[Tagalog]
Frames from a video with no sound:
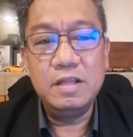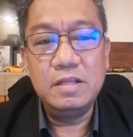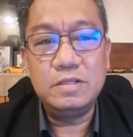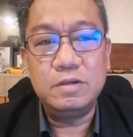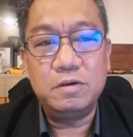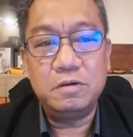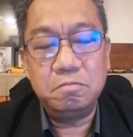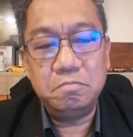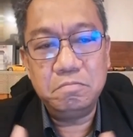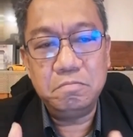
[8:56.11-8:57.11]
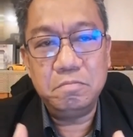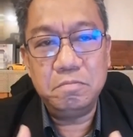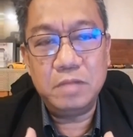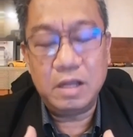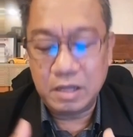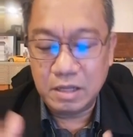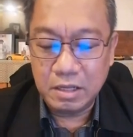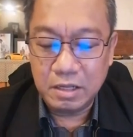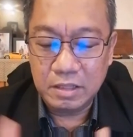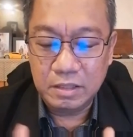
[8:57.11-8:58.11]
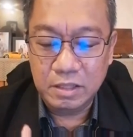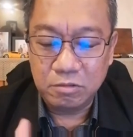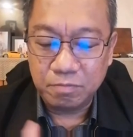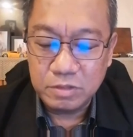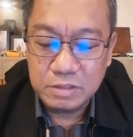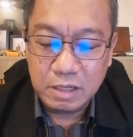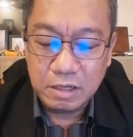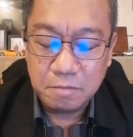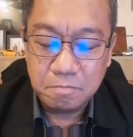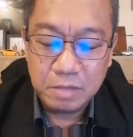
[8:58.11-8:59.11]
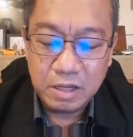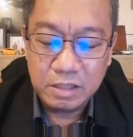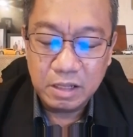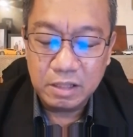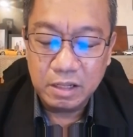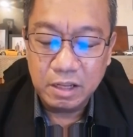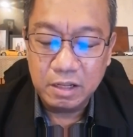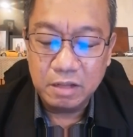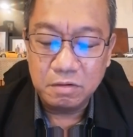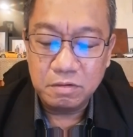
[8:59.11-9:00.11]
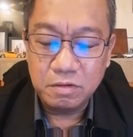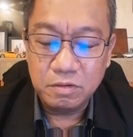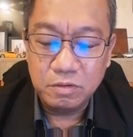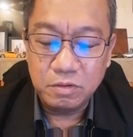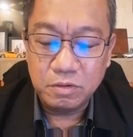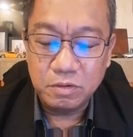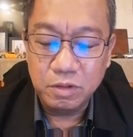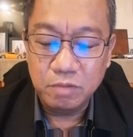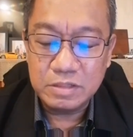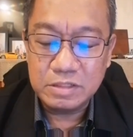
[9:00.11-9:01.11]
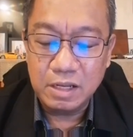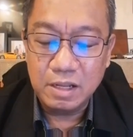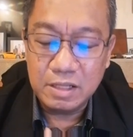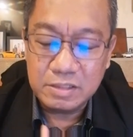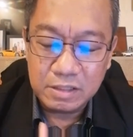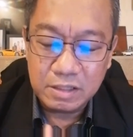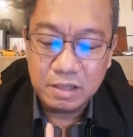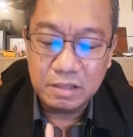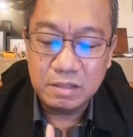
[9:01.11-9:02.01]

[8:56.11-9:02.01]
So, uh, dito po sa ating tiningnan, no? though he was still hesitant,